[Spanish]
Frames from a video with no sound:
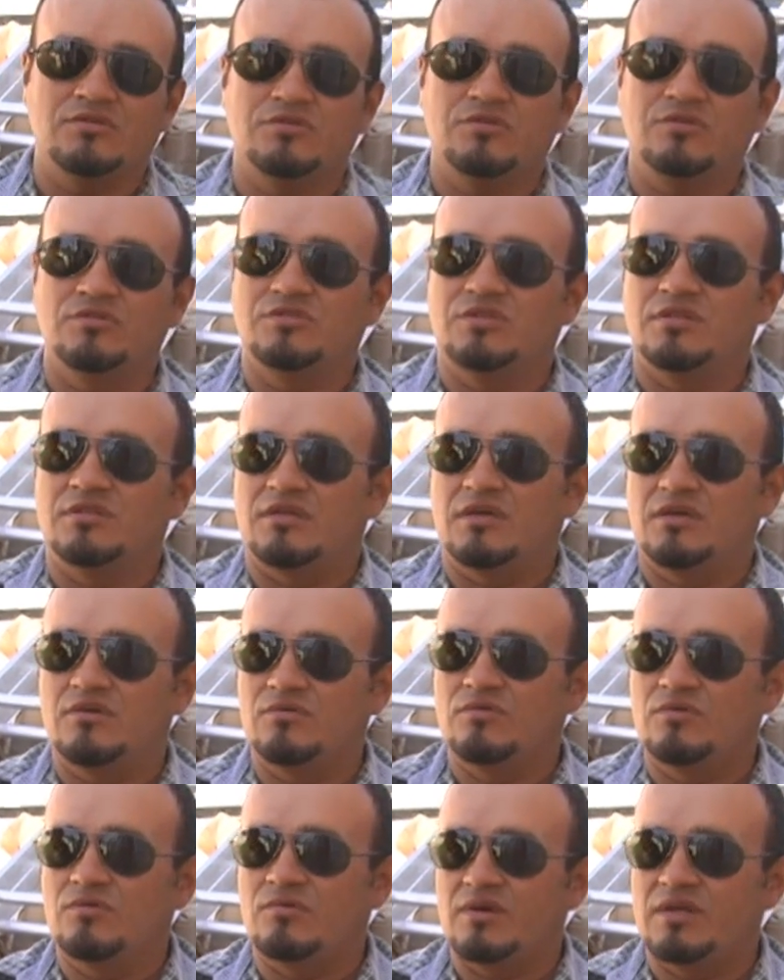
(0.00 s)

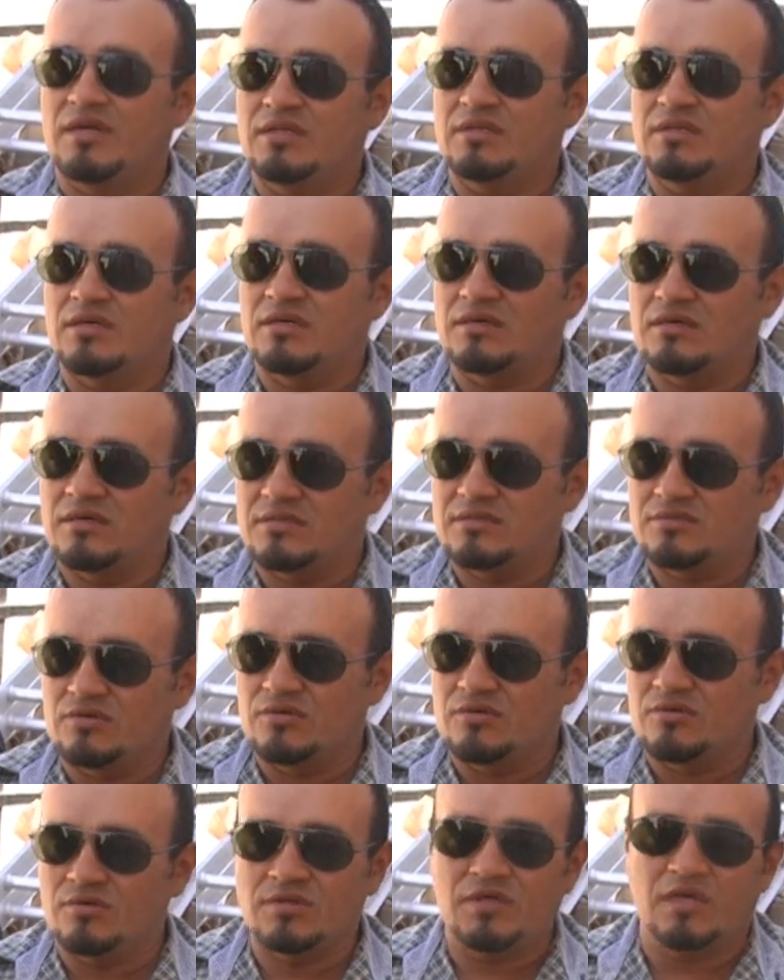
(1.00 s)
8140
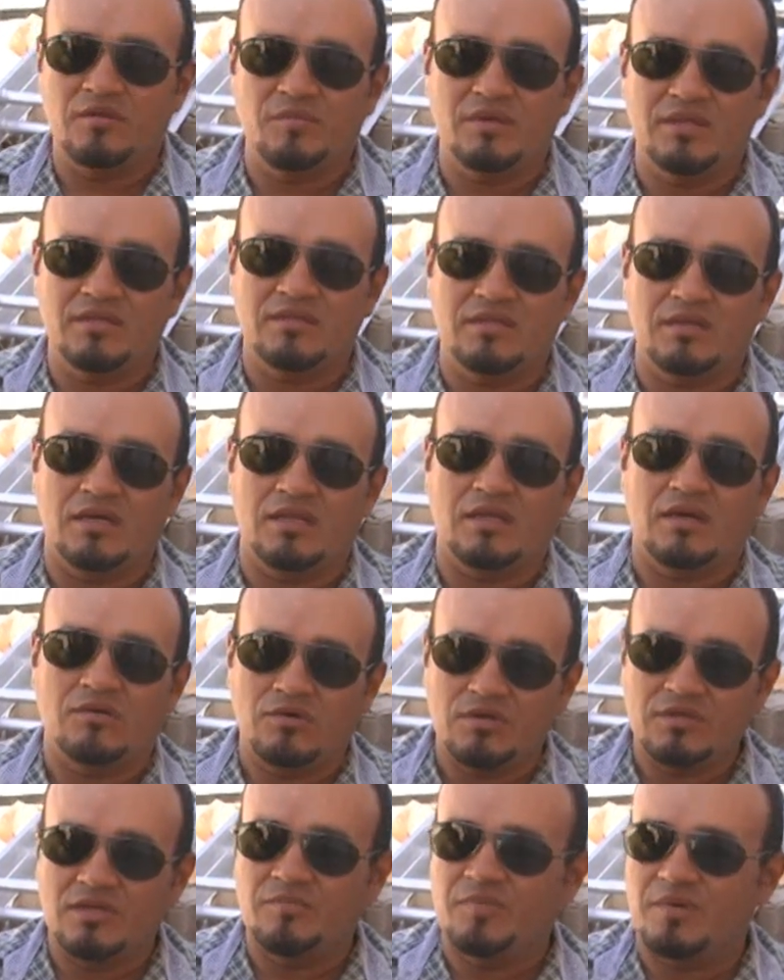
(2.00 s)
Estoy cordialmente a la
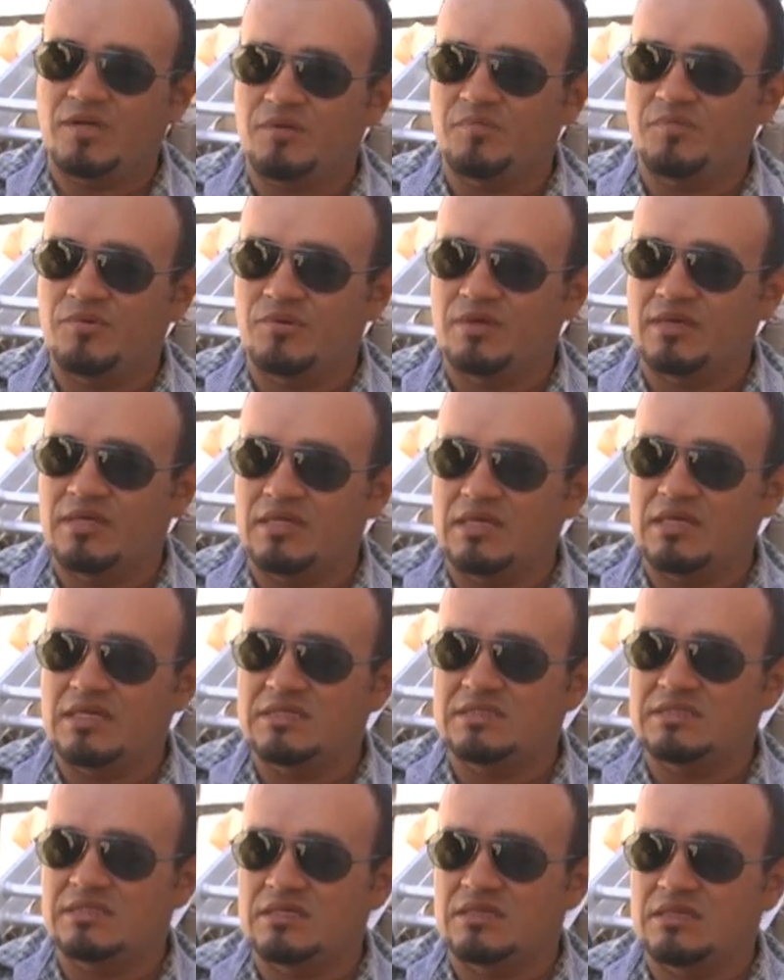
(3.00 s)
orden para
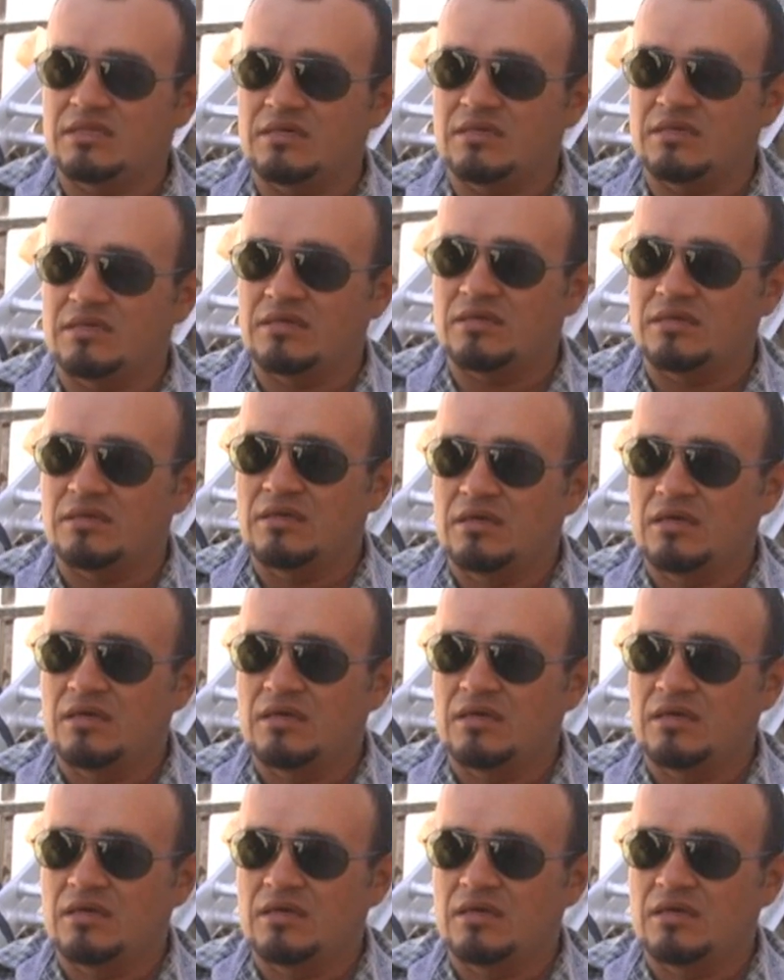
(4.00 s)
poderles... Eh,